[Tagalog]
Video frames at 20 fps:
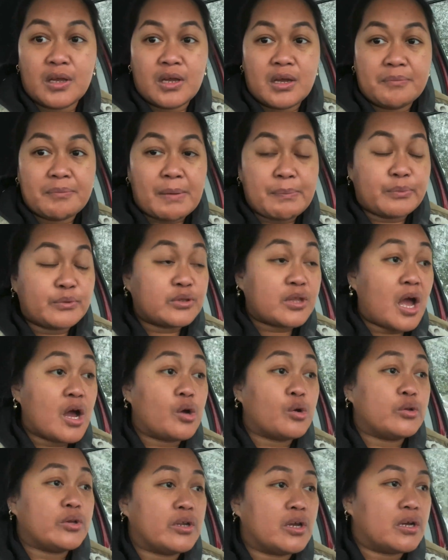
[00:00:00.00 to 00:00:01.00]
Papunta
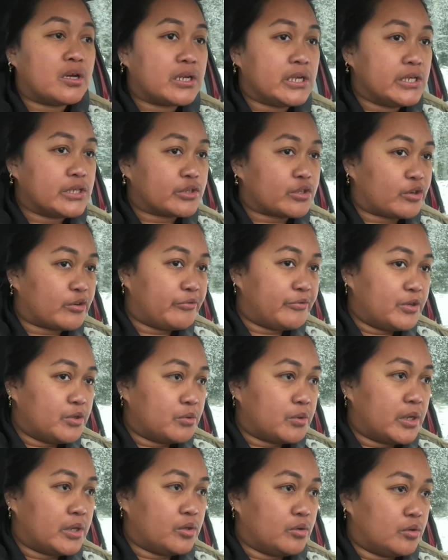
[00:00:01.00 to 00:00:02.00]
ako ng interview
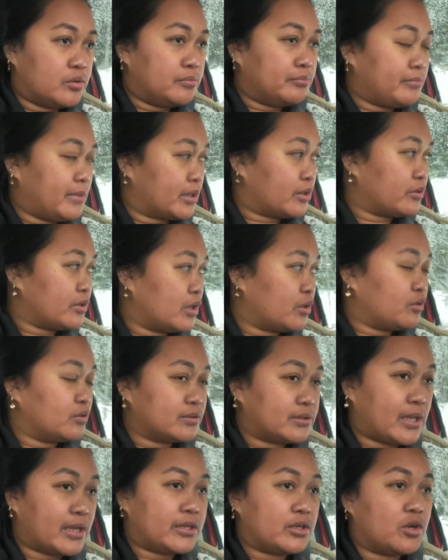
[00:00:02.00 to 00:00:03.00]
ngayon. Meron akong
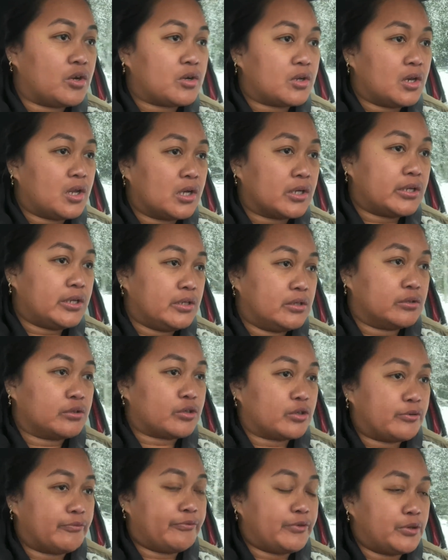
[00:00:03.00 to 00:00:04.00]
10 o'clock
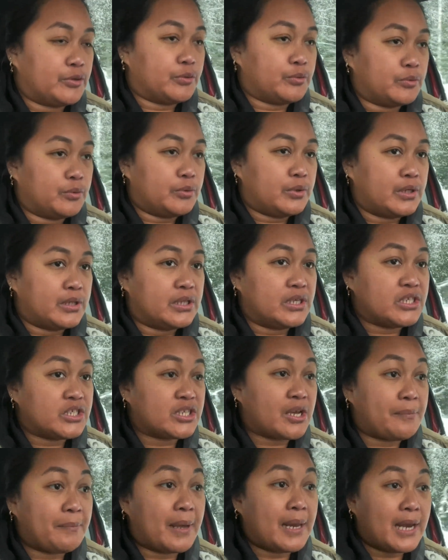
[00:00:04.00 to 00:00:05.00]
interview. Hindi
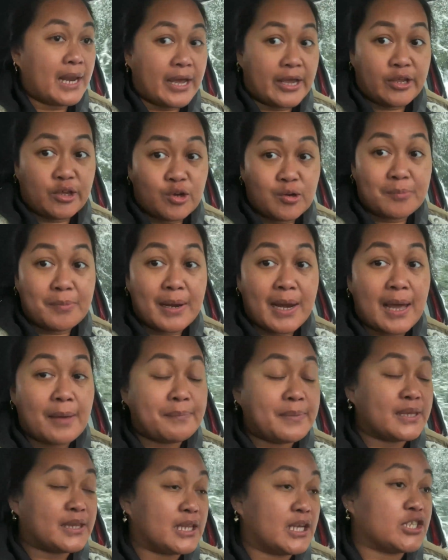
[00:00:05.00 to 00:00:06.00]
siya malayo.
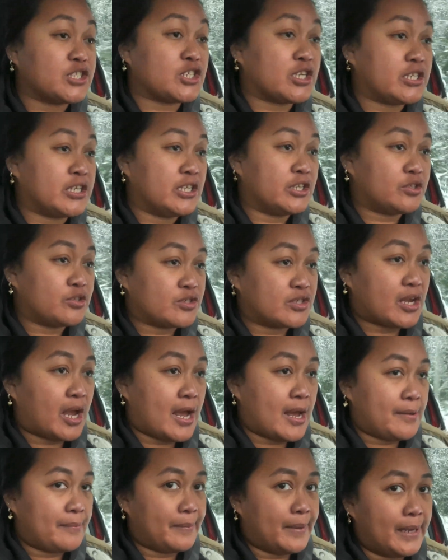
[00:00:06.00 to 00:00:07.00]
Malapit lang siya dito
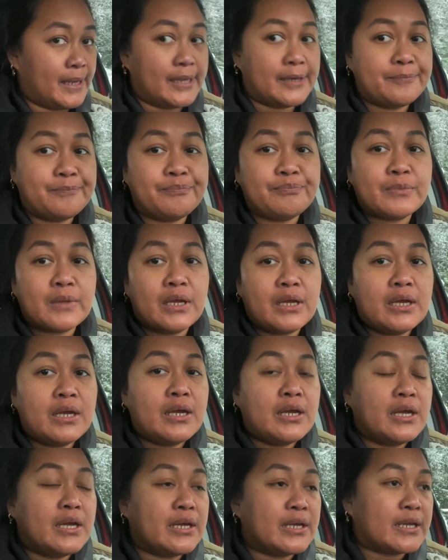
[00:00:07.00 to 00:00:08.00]
sa amin.
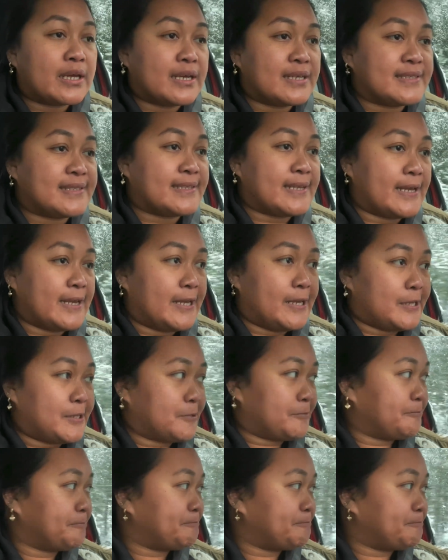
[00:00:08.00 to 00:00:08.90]
Kasi,